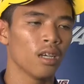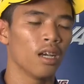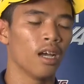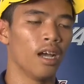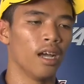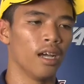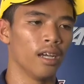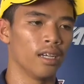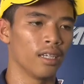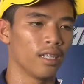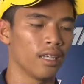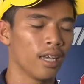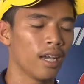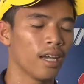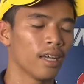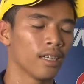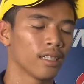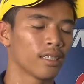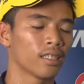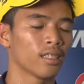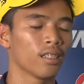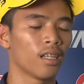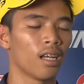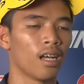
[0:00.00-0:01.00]
อ่า
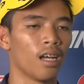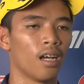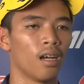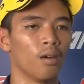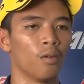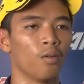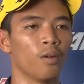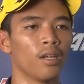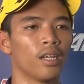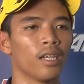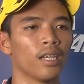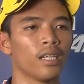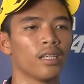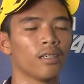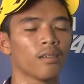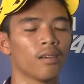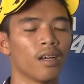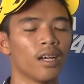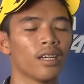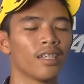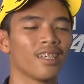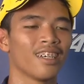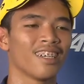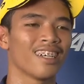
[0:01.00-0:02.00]
yes อ่าวันนี้
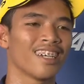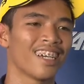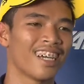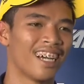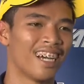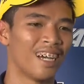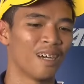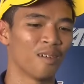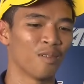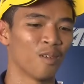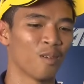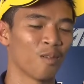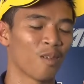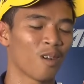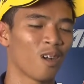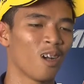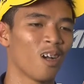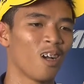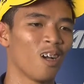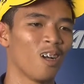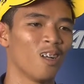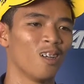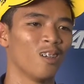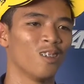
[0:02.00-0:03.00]
เอ้ยอ่า ผม
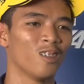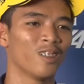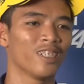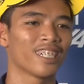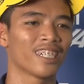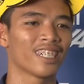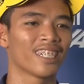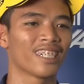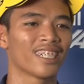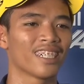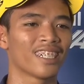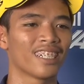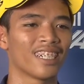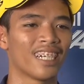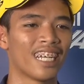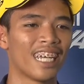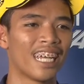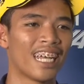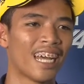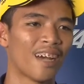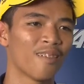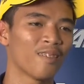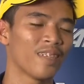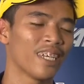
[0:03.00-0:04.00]
ก็รู้สึกดี
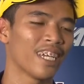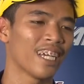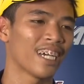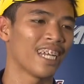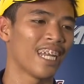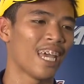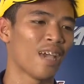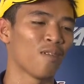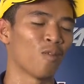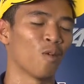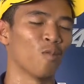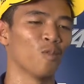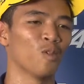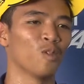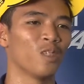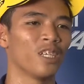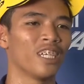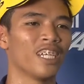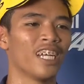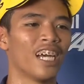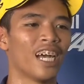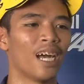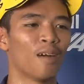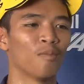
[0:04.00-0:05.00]
ครับ ที่คะแนนผมอยู่
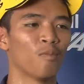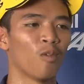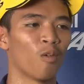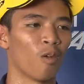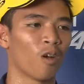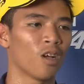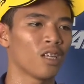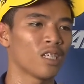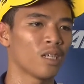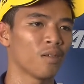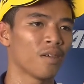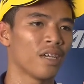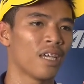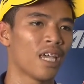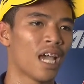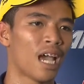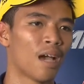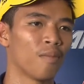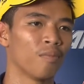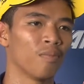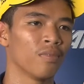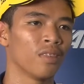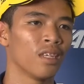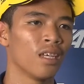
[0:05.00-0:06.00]
ที่หนึ่งครับ ผมก็จะพยา
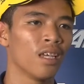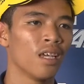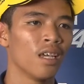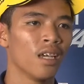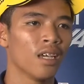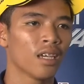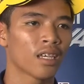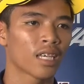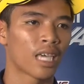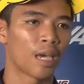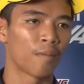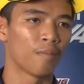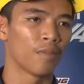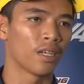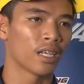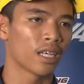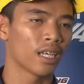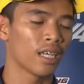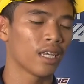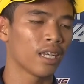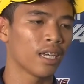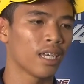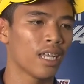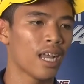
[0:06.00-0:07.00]
ยามเก็บอย่าง
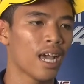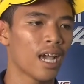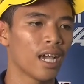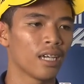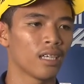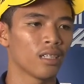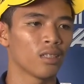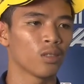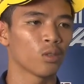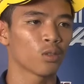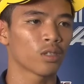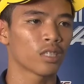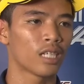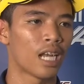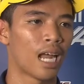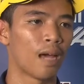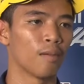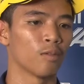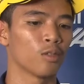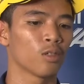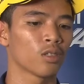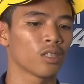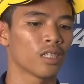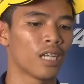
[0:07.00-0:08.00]
นี้ให้ได้ทุกสนา
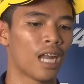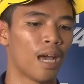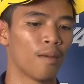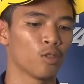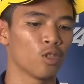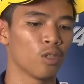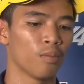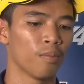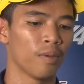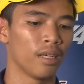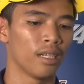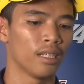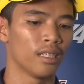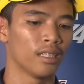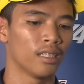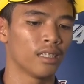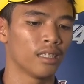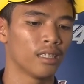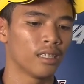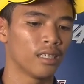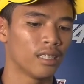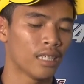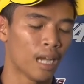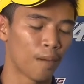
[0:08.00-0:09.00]
มทุกสนามจนเป็น
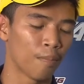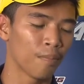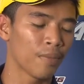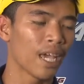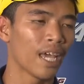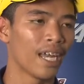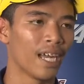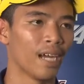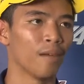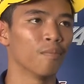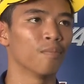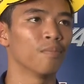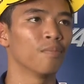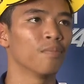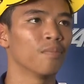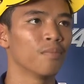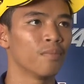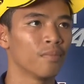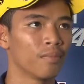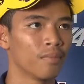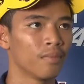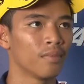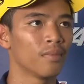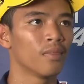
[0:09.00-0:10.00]
แชมเปี้ยนครับ
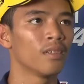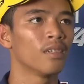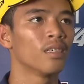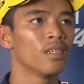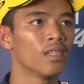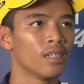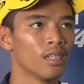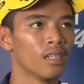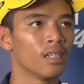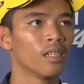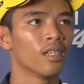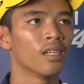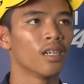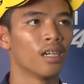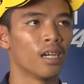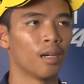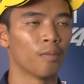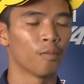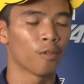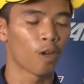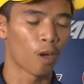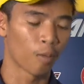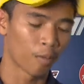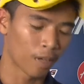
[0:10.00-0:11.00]
ค
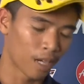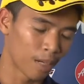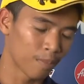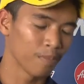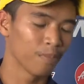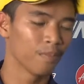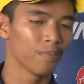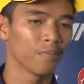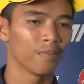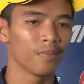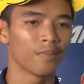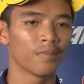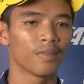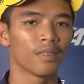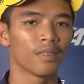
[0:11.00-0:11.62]
รับขอบคุณครับ